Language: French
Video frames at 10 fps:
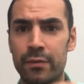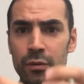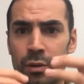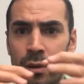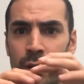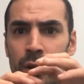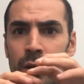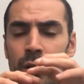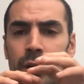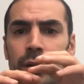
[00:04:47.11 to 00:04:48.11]

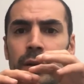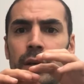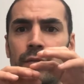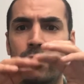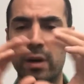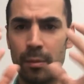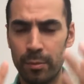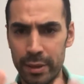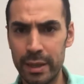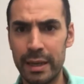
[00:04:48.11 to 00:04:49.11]
Euh, il faut,
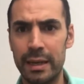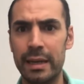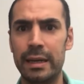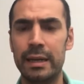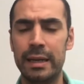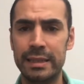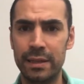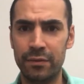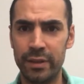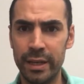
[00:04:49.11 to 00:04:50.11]
vraiment bien la, la,
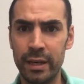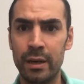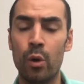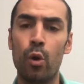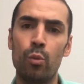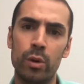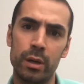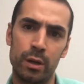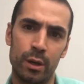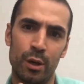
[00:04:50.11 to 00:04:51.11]
définir, au
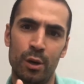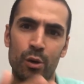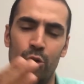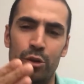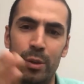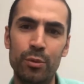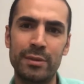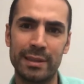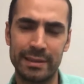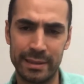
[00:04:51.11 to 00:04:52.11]
moins le début
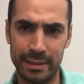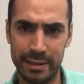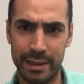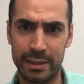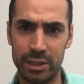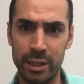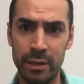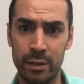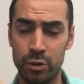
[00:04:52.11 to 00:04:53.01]
de cette stratégie.